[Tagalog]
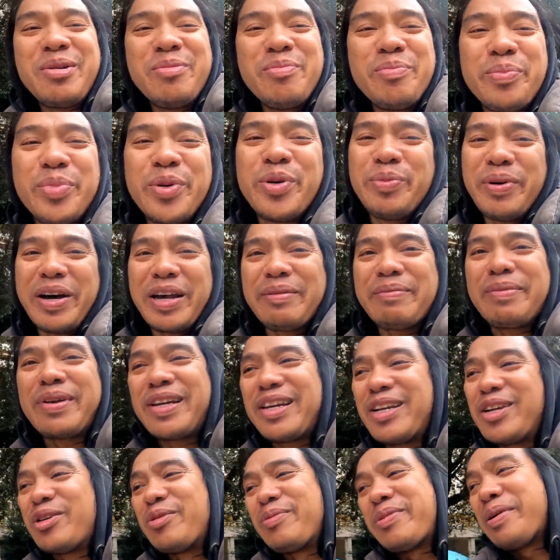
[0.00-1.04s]
shampoo para
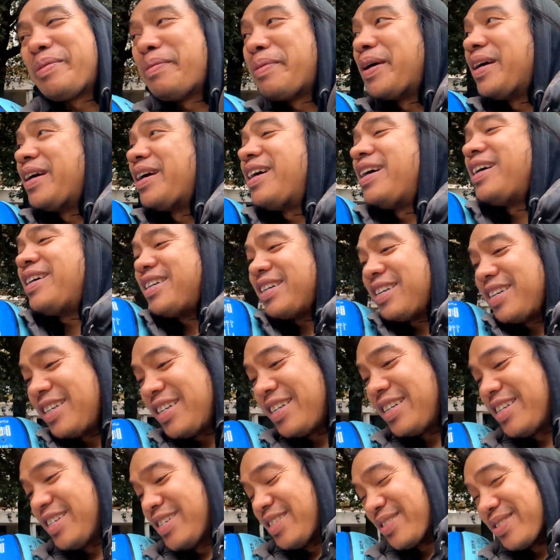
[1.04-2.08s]
maligo mamaya.
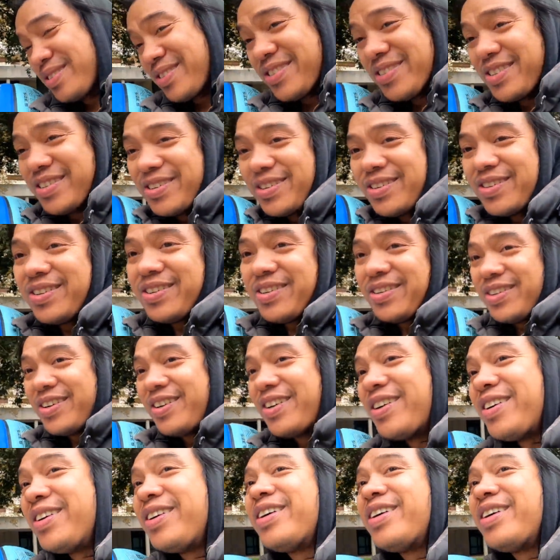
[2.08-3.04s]
So,